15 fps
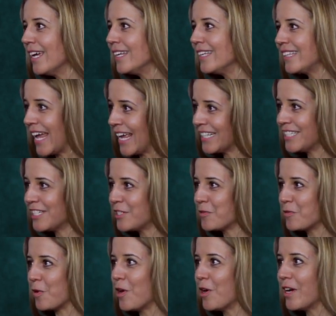Da ist nicht
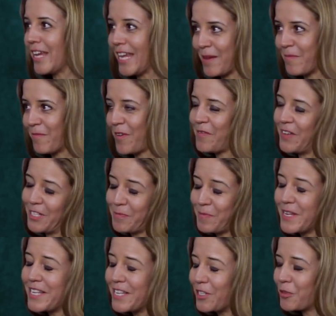nur eben, wenn wir jetzt
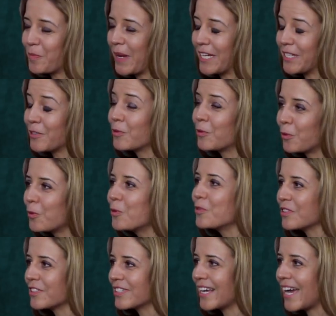bildlich sprechen,
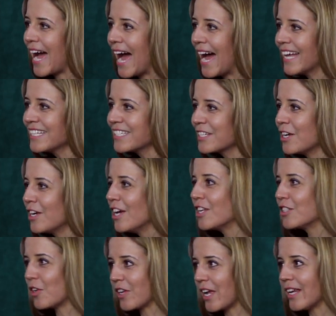grünes Gras,
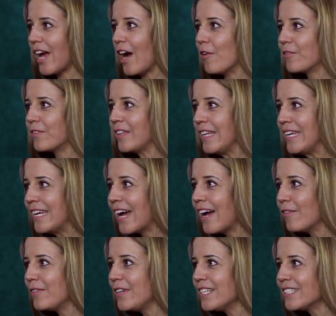sondern auf ihrer
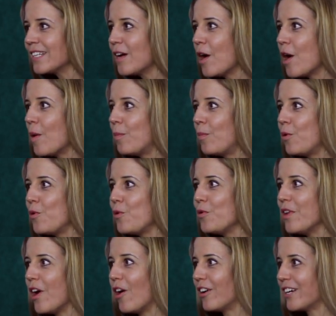Wiese blühen
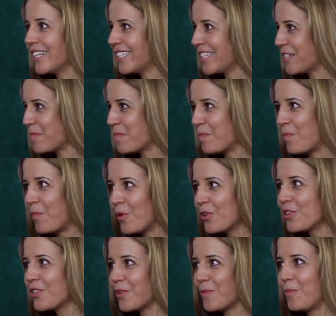auch richtig
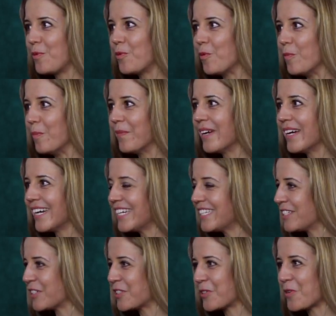bunte Blumen,
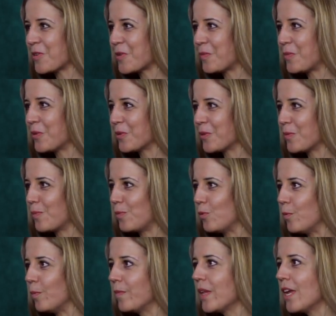richtig schöne bunte
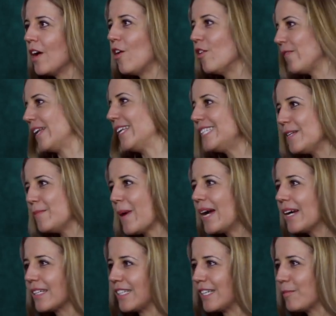Blumen. Und weil ich die
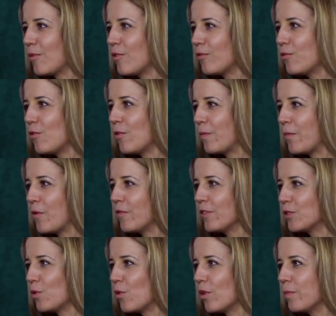
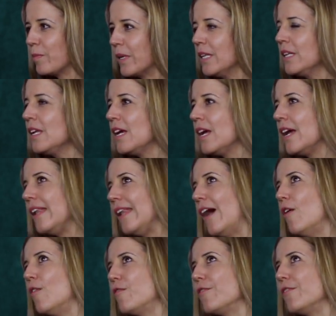Marketingprofessorin bin,
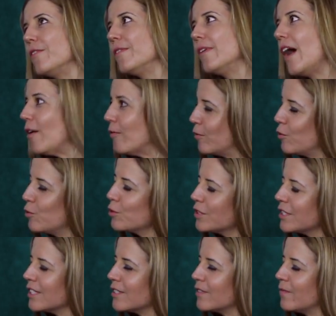laufen auf
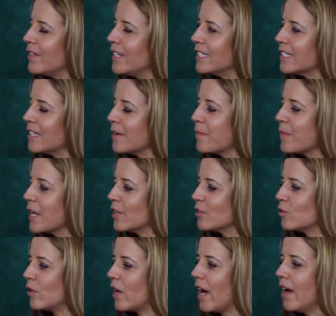Lucys Wiese
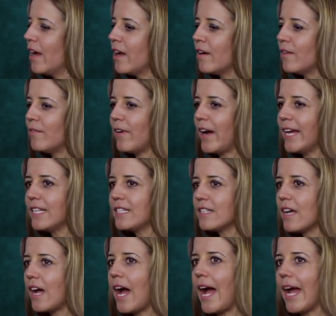sogar weiße
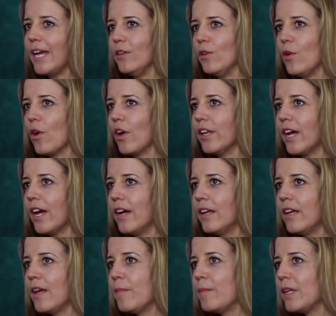Einhörner
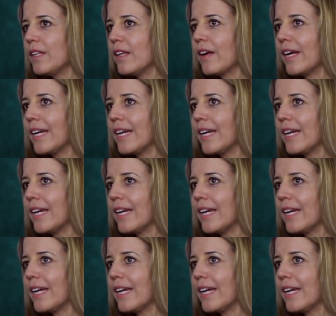mit